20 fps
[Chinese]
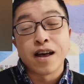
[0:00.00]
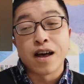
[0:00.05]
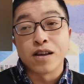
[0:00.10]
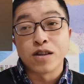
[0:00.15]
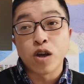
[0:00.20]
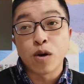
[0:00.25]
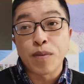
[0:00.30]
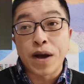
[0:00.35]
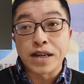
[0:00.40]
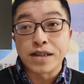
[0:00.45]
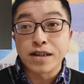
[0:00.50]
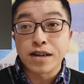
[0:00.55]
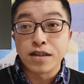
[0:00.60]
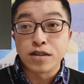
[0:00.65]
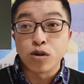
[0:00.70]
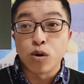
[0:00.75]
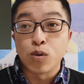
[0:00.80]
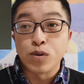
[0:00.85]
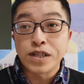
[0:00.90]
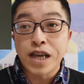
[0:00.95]
啊，要把这个
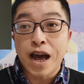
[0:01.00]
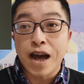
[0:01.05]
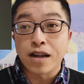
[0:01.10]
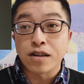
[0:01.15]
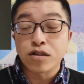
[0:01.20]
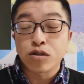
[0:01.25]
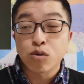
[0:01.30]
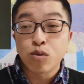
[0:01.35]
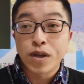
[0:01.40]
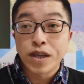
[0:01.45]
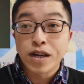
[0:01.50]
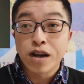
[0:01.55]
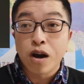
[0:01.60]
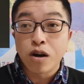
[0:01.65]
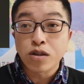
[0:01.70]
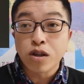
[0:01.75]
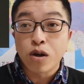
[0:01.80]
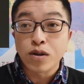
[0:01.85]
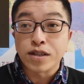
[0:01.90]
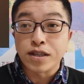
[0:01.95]
油价推
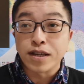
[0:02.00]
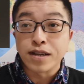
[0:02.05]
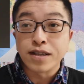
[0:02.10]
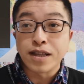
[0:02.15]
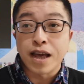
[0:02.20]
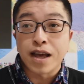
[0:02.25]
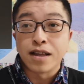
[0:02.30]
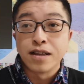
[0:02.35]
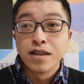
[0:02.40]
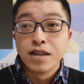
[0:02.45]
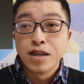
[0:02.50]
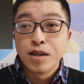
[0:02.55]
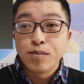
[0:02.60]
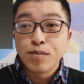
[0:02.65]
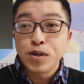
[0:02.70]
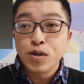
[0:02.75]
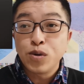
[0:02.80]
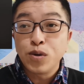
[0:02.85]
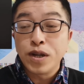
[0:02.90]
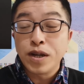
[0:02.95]
高到顶点。
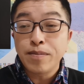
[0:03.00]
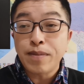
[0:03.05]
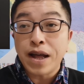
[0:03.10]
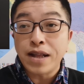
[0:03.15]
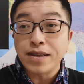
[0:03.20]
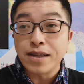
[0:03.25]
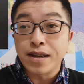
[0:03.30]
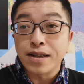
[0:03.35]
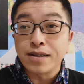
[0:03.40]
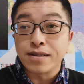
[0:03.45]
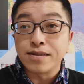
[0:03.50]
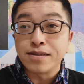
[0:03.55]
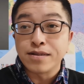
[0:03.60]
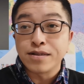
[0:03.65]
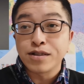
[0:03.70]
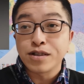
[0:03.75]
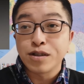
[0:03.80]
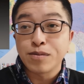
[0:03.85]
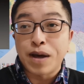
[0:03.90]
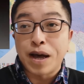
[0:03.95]
譬如零八年。
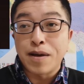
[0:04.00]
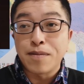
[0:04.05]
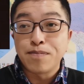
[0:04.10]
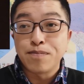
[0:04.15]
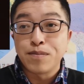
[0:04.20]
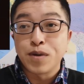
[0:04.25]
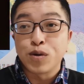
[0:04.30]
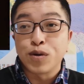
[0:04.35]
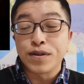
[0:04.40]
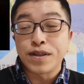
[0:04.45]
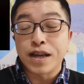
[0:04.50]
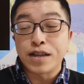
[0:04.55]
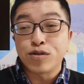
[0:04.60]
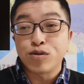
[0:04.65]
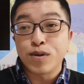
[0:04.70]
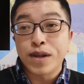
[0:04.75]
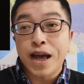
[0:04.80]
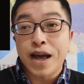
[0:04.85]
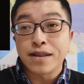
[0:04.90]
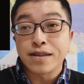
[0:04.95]
对吧？美国在
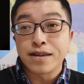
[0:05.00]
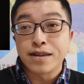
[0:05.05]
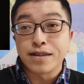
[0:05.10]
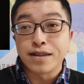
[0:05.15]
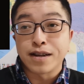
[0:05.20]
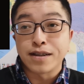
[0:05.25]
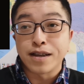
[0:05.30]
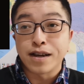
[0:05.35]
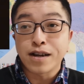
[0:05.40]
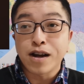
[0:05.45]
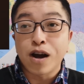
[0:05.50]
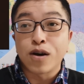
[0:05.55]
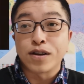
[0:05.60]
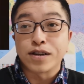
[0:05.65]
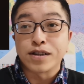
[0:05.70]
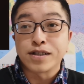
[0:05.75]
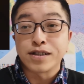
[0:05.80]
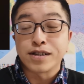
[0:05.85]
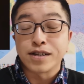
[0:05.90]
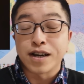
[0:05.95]
叙利亚那里呢也搞
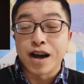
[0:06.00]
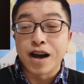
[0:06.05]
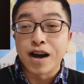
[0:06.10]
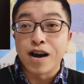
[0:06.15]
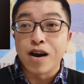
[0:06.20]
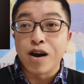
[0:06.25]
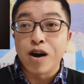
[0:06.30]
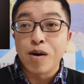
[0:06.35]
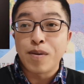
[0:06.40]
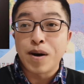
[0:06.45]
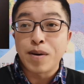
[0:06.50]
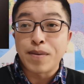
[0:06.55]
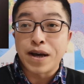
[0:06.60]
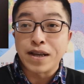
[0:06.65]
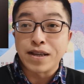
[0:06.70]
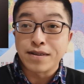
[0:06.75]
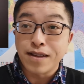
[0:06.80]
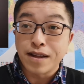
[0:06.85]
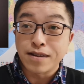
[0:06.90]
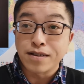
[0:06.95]
了事情啊，奥巴马
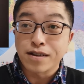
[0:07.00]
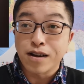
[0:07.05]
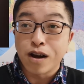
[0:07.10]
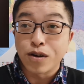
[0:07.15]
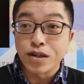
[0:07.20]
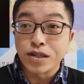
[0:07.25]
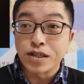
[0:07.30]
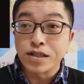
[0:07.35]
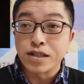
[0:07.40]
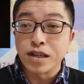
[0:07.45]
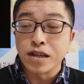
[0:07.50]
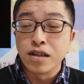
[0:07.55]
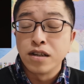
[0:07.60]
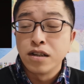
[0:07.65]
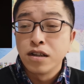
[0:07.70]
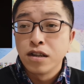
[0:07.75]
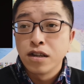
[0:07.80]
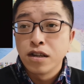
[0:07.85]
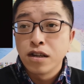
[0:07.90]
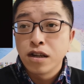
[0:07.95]
也在那搞了事情。
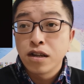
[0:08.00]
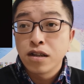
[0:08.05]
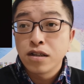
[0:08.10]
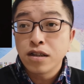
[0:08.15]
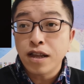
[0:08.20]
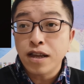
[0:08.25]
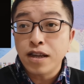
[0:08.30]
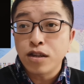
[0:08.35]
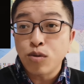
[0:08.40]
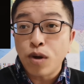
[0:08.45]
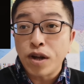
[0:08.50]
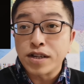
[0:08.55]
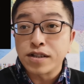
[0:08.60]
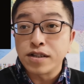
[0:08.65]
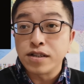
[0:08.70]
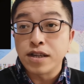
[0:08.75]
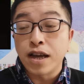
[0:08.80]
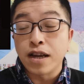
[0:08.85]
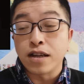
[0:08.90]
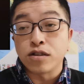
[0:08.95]
那一段
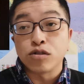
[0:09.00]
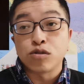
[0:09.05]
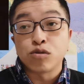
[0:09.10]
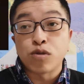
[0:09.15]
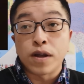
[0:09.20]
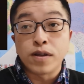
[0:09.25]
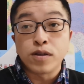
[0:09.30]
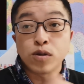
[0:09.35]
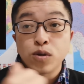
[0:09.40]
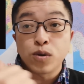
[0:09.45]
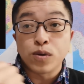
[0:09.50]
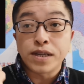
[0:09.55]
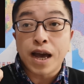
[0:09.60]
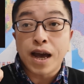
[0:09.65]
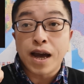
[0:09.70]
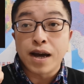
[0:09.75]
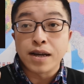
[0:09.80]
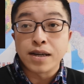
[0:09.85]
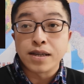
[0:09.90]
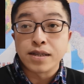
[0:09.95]
时间，全球油
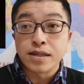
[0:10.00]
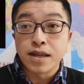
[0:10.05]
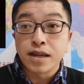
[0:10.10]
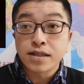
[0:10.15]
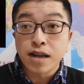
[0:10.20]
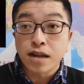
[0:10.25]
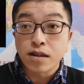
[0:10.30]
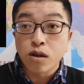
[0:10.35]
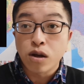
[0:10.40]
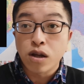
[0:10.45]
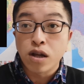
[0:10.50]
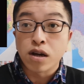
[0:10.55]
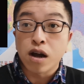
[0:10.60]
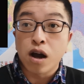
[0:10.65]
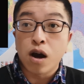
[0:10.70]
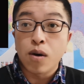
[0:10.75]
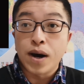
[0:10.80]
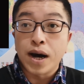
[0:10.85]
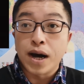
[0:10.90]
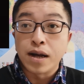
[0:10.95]
价也涨得很
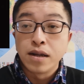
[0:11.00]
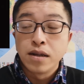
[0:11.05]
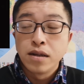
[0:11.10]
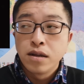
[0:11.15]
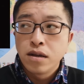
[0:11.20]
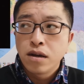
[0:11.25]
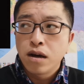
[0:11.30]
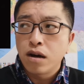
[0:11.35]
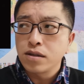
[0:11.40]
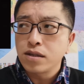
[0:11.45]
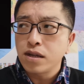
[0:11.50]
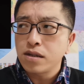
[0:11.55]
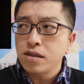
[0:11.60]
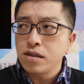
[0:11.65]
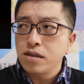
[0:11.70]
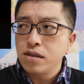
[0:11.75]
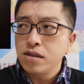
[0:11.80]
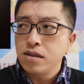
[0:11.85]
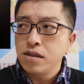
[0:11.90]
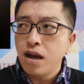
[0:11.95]
高啊，好像
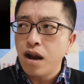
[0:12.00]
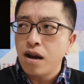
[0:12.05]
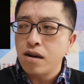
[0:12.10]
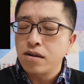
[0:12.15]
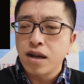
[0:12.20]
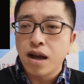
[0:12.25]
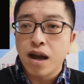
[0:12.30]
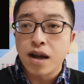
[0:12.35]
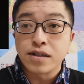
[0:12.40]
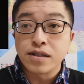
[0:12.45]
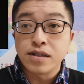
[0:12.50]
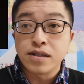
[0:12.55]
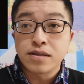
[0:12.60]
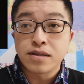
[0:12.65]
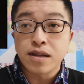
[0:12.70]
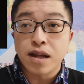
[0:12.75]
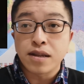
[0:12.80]
是一二年还是—一